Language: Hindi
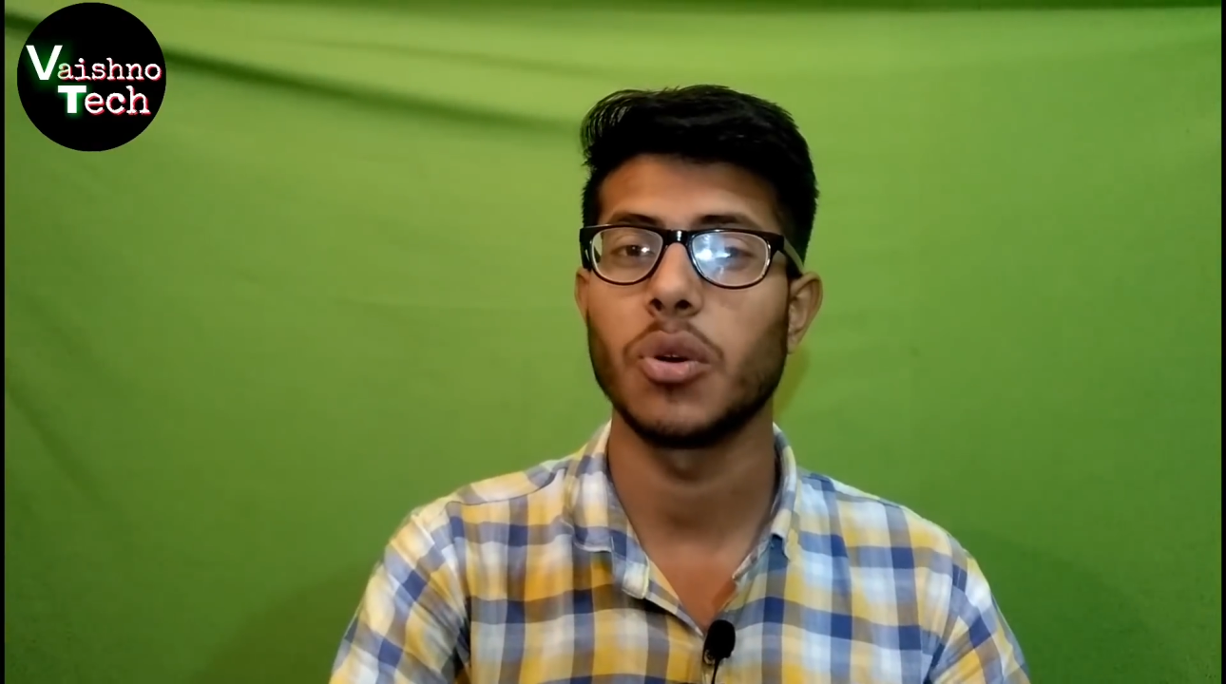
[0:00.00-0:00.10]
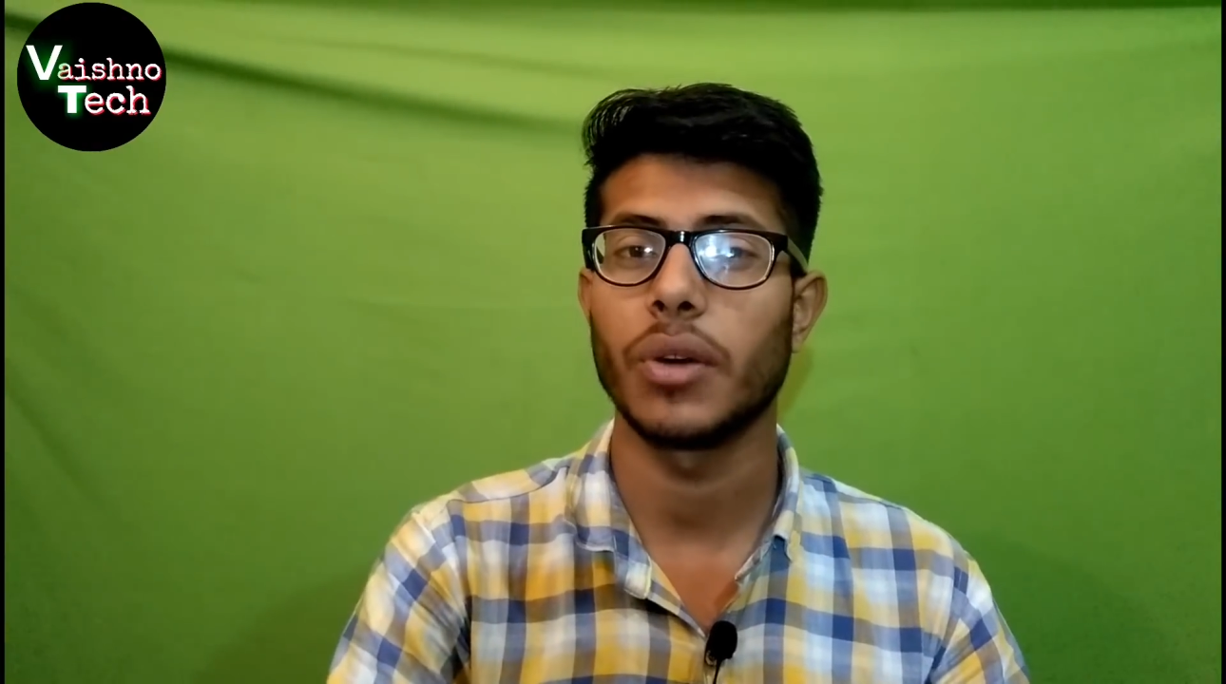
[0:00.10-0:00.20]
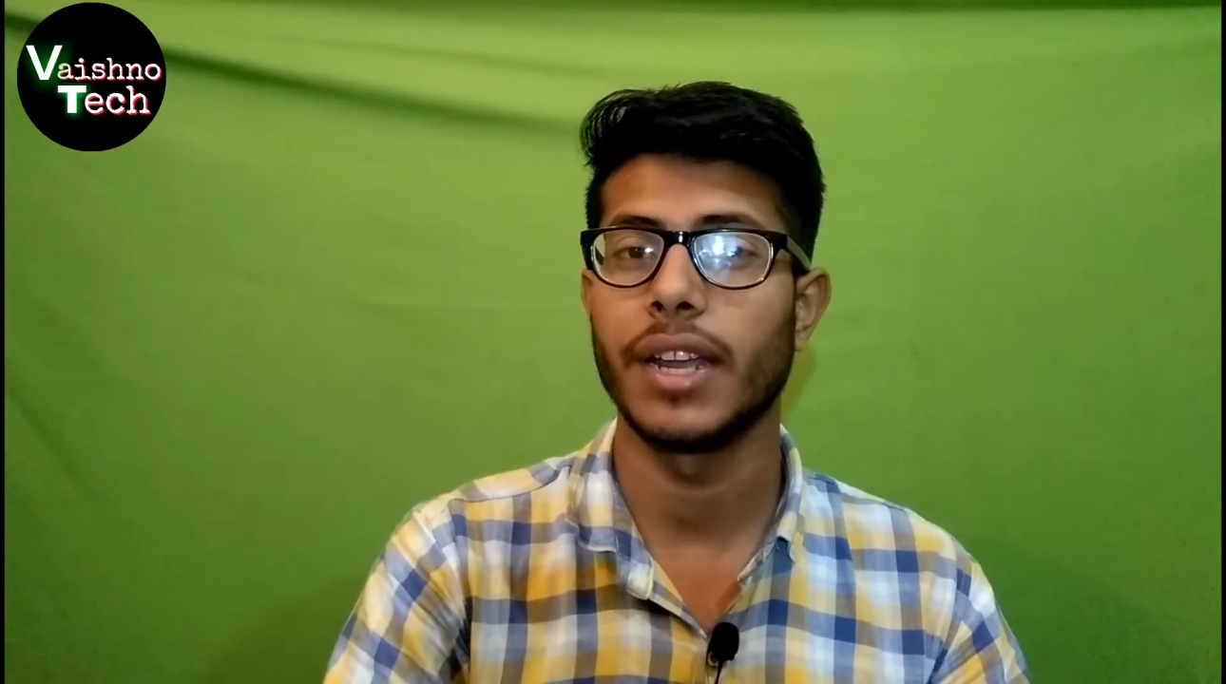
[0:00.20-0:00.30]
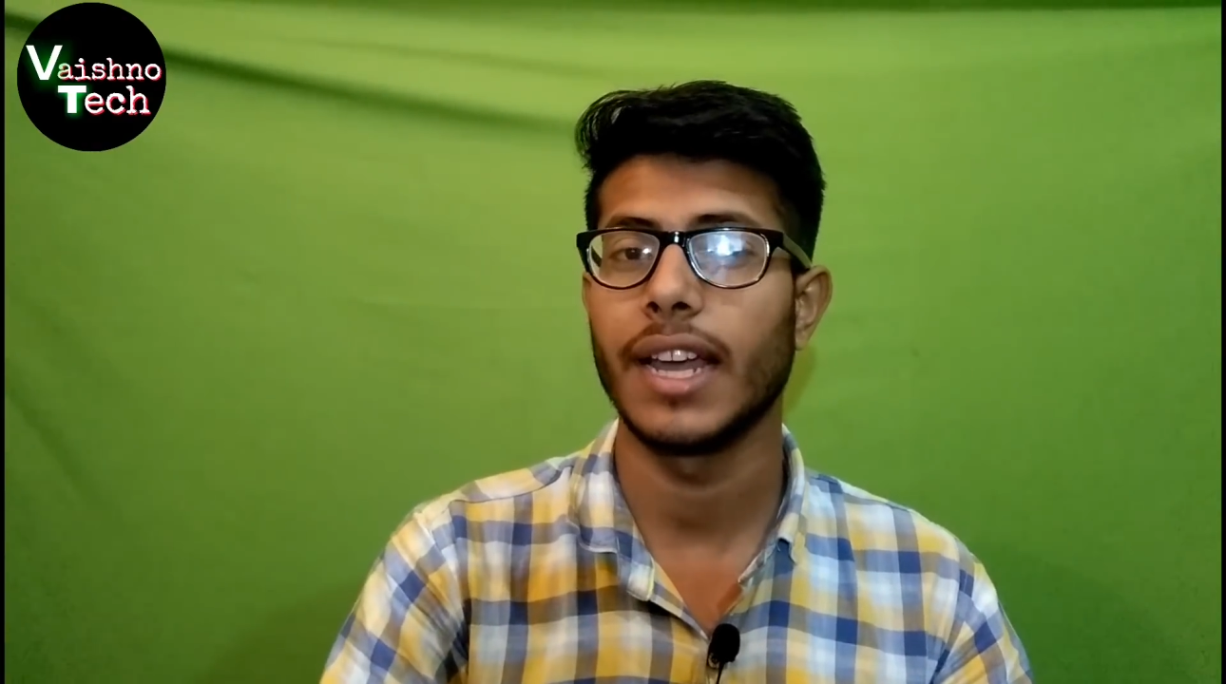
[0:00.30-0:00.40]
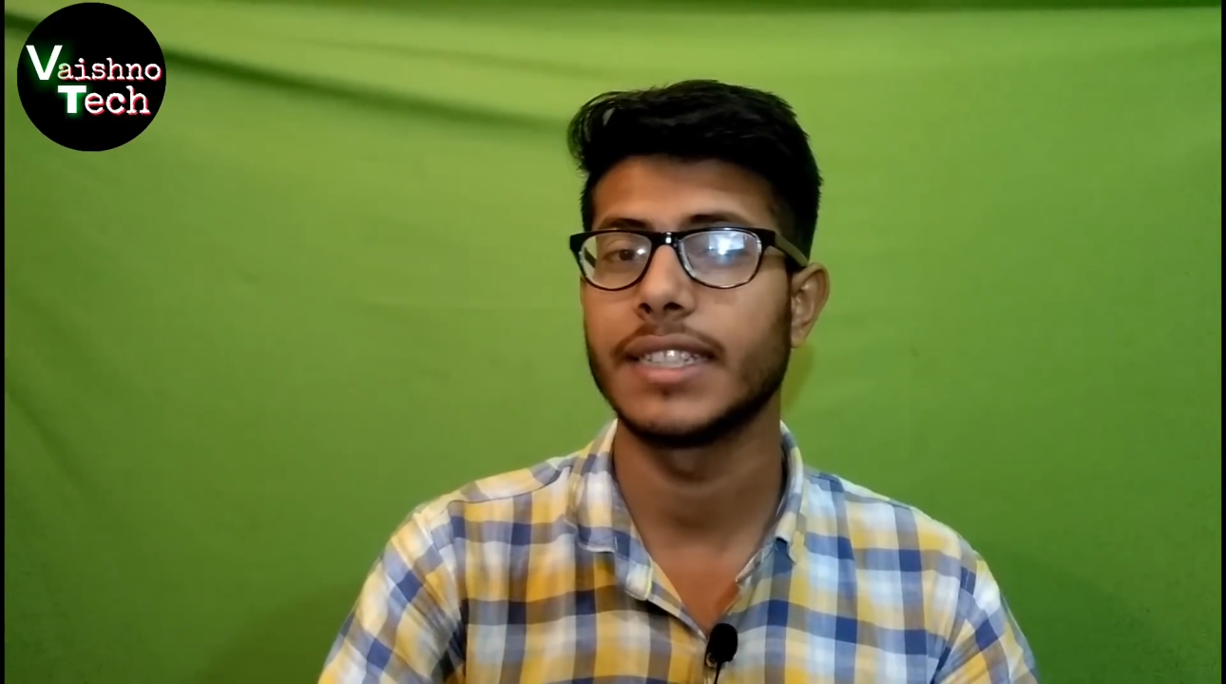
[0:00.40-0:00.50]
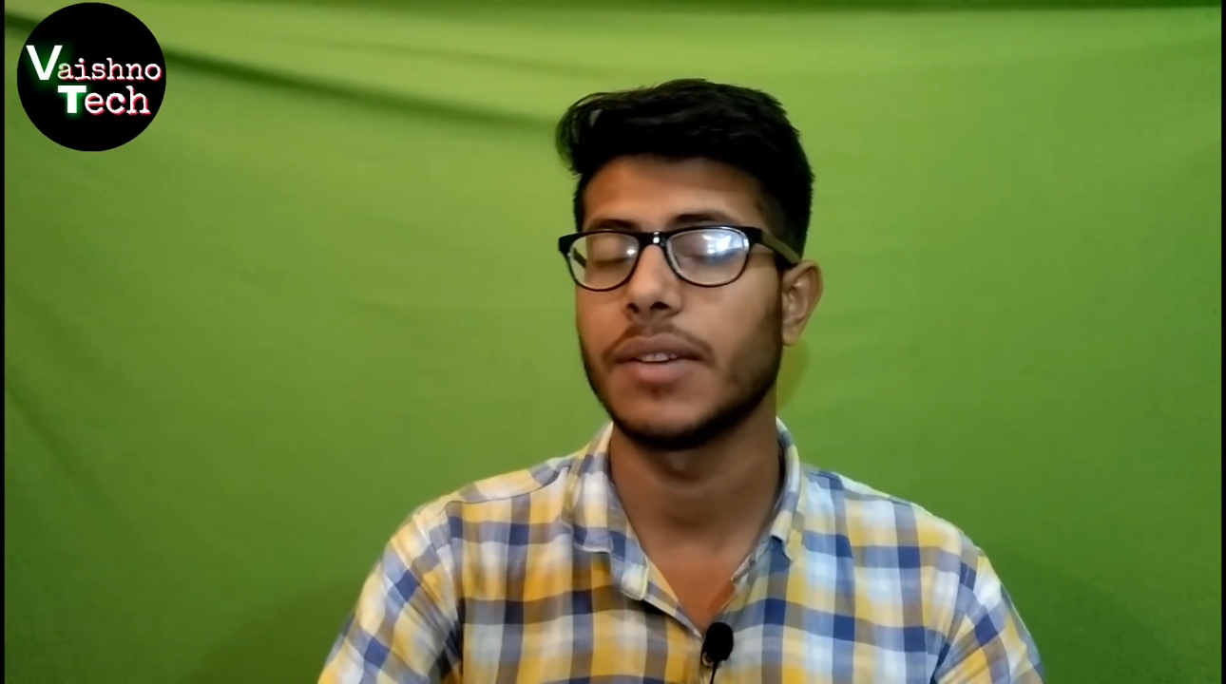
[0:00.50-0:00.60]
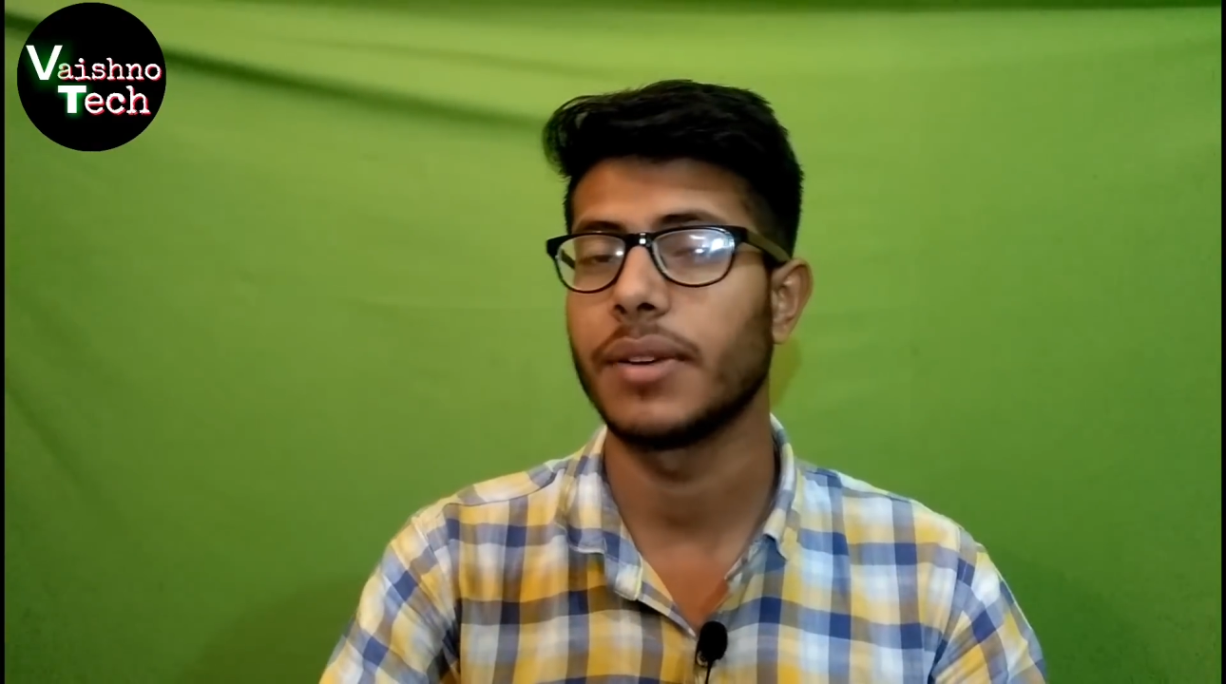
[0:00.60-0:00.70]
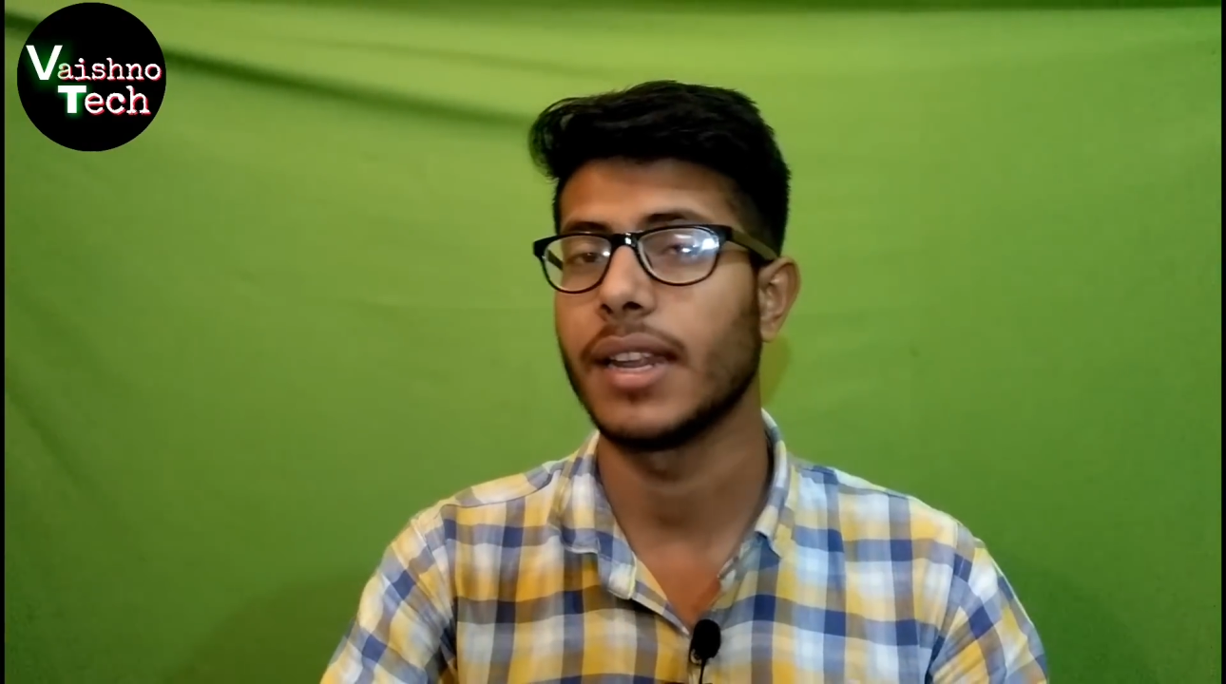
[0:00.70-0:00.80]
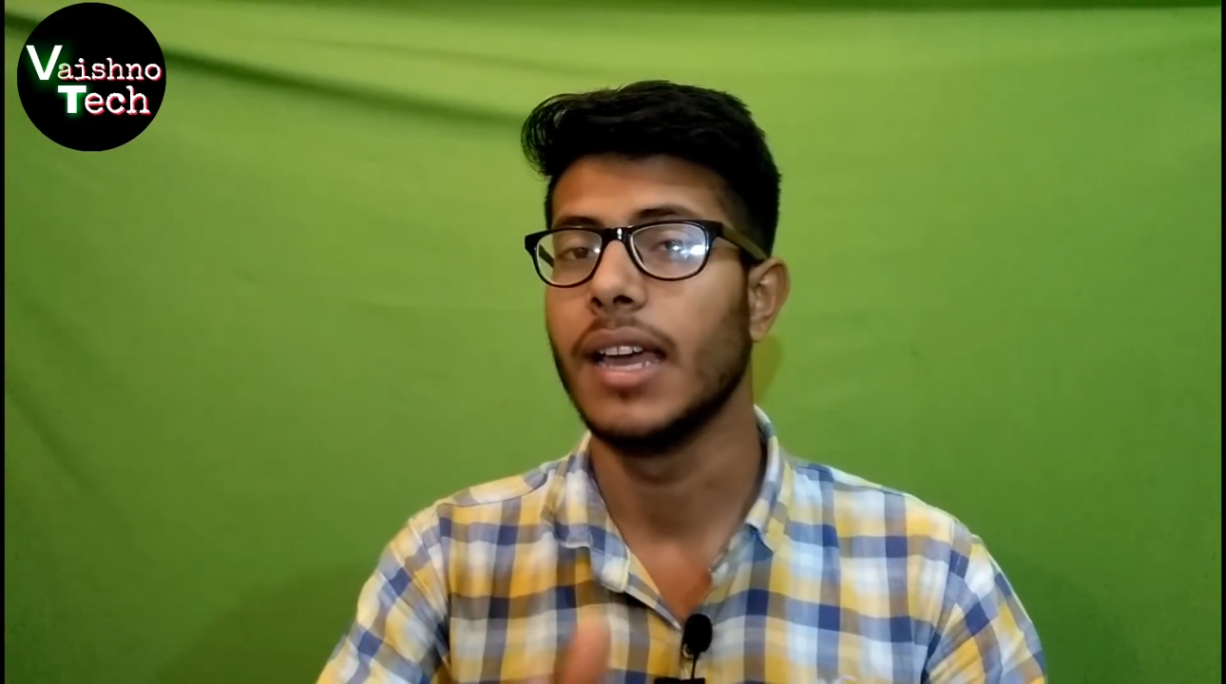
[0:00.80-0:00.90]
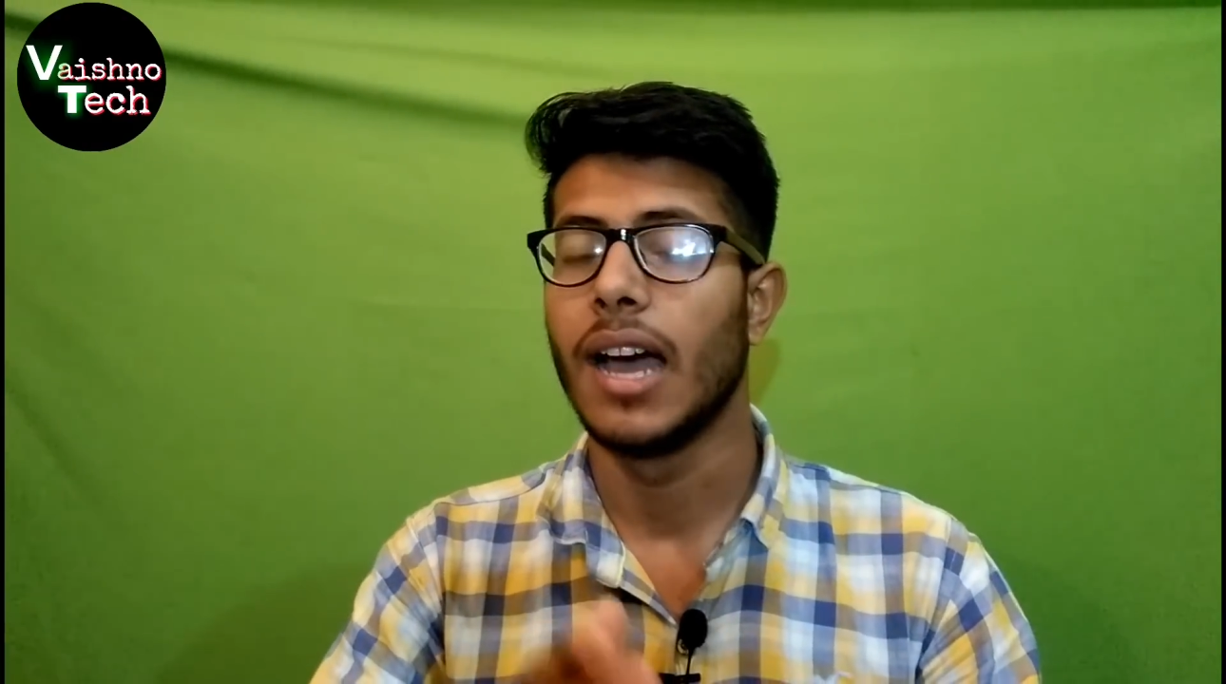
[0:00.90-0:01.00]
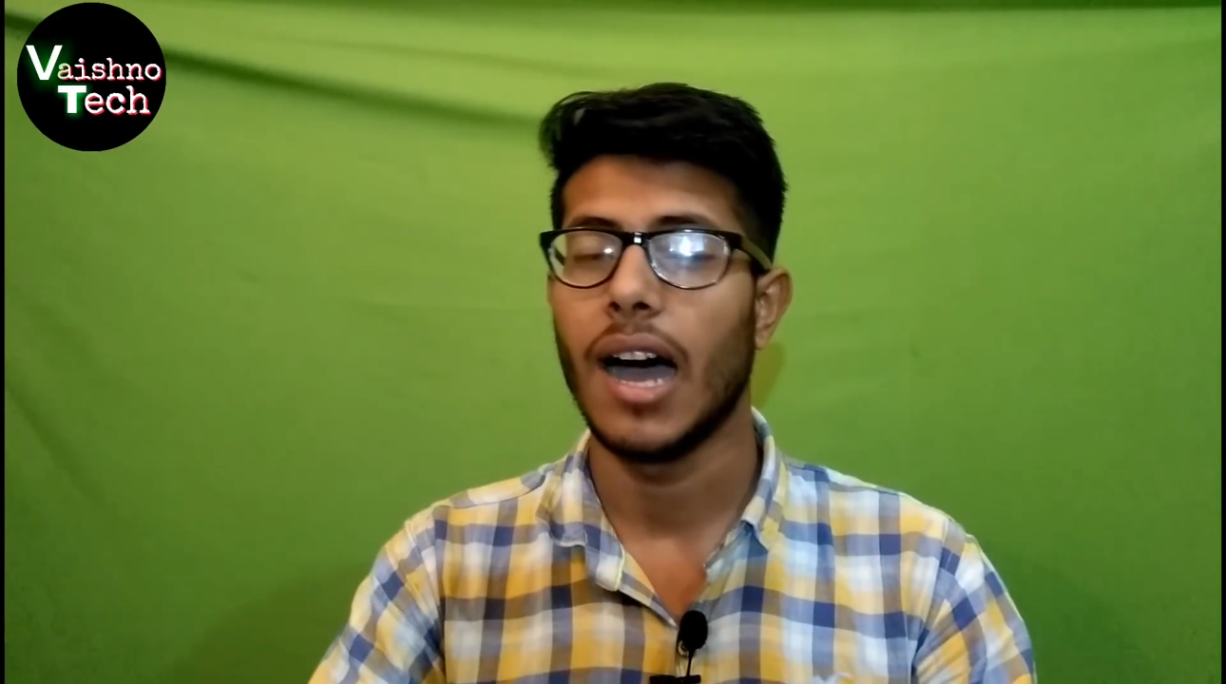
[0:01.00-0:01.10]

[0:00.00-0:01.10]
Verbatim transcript: शौकीन है या फिर